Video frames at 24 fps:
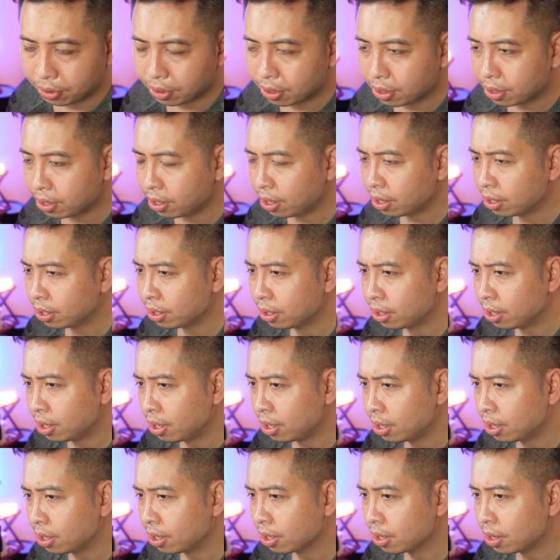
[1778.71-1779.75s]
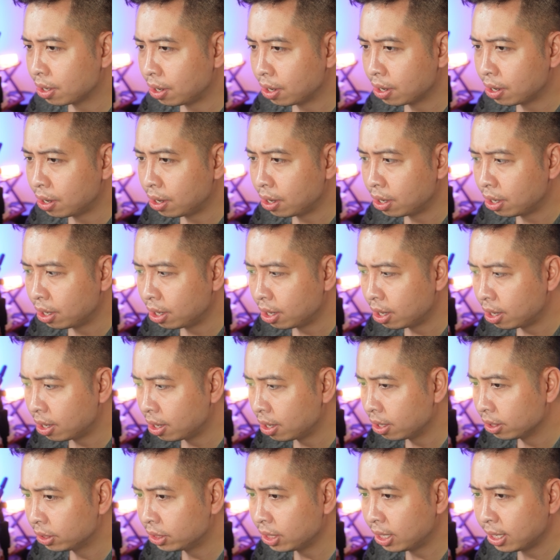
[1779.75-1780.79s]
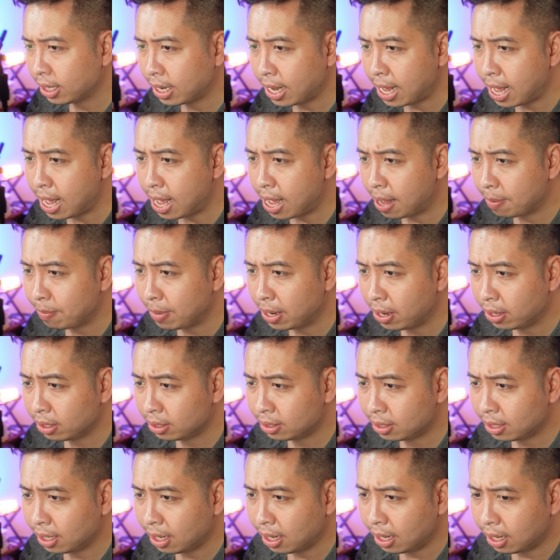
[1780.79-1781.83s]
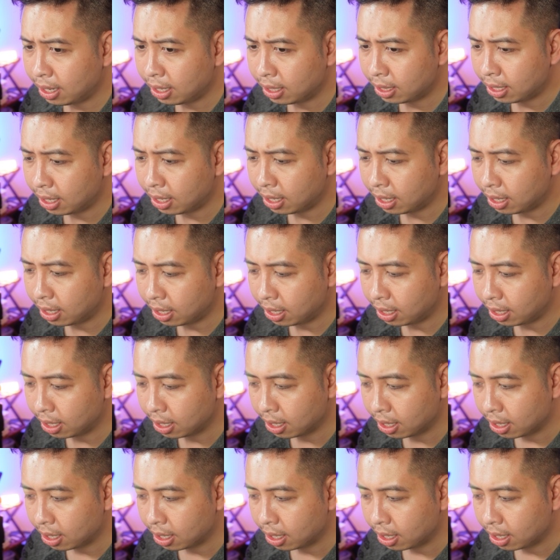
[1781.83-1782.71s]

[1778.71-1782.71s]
còn uh, có con uh, chân gà merisi thì